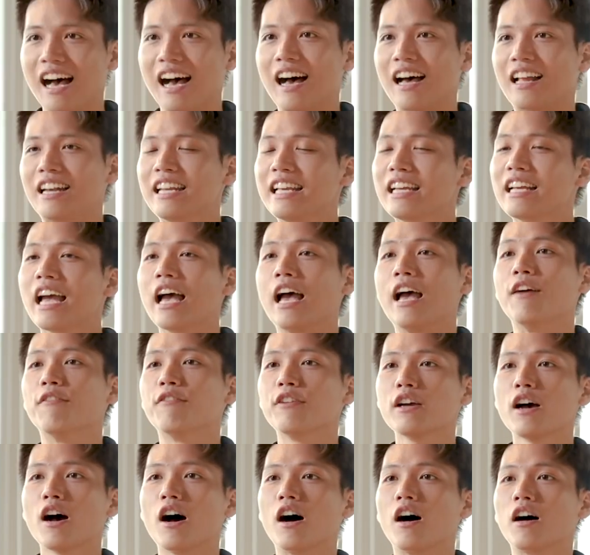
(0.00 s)
à, liên hệ
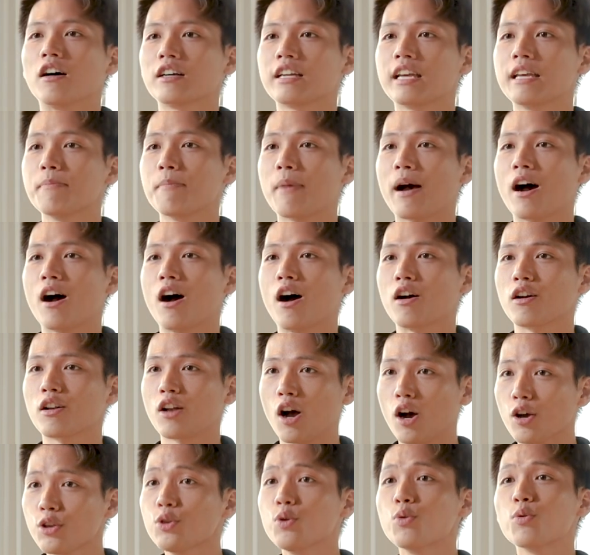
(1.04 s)
với họ khi mà họ
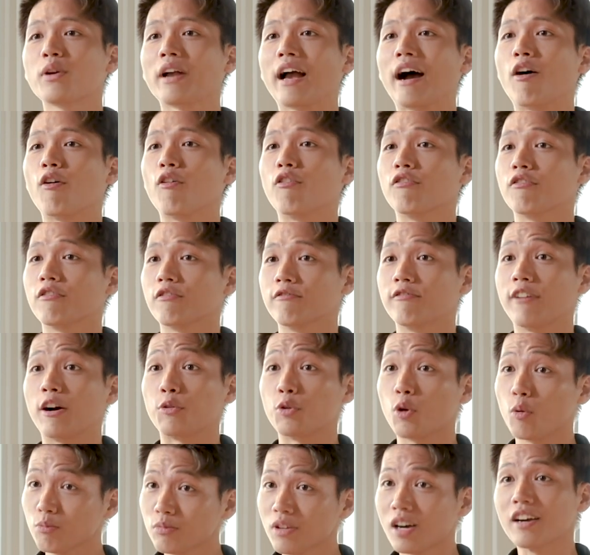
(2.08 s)
có nhu cầu
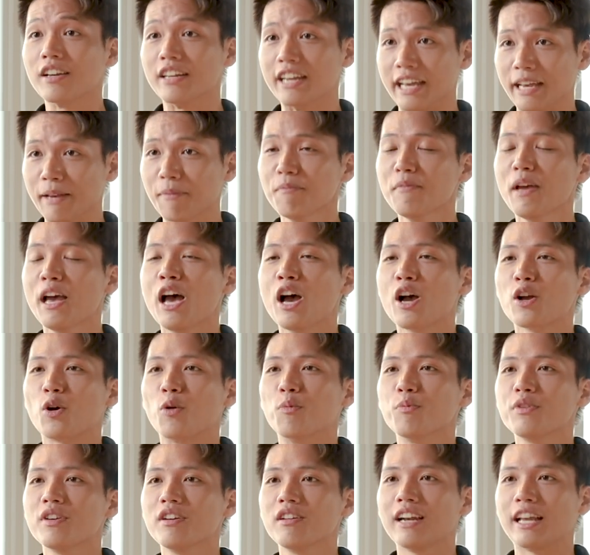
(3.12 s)
vào đúng thời điểm
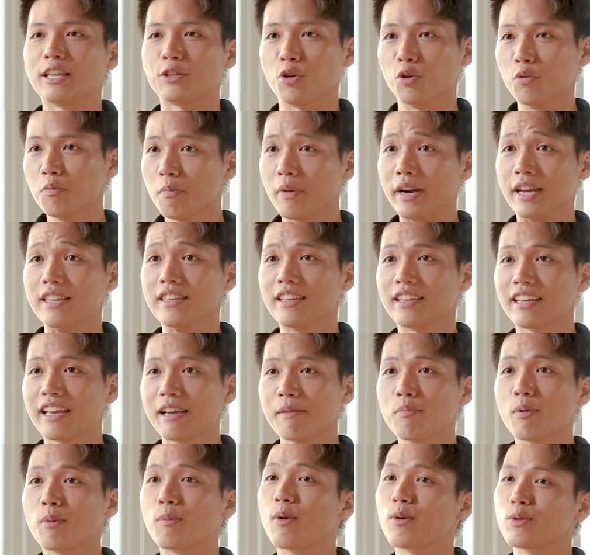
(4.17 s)
cũng như là chuẩn bị những
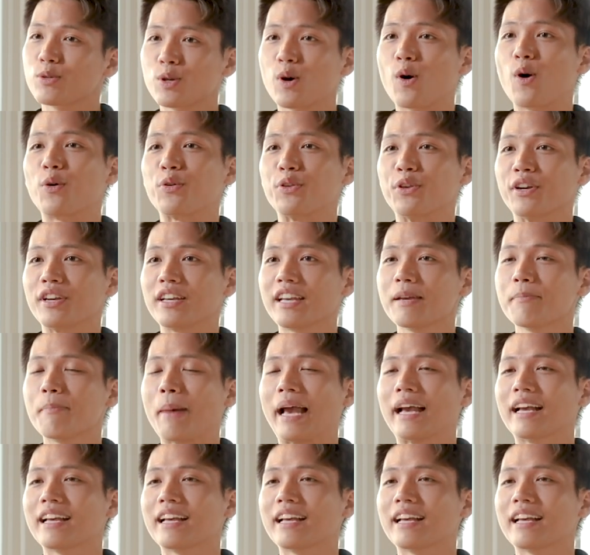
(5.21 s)
cái proposal, những cái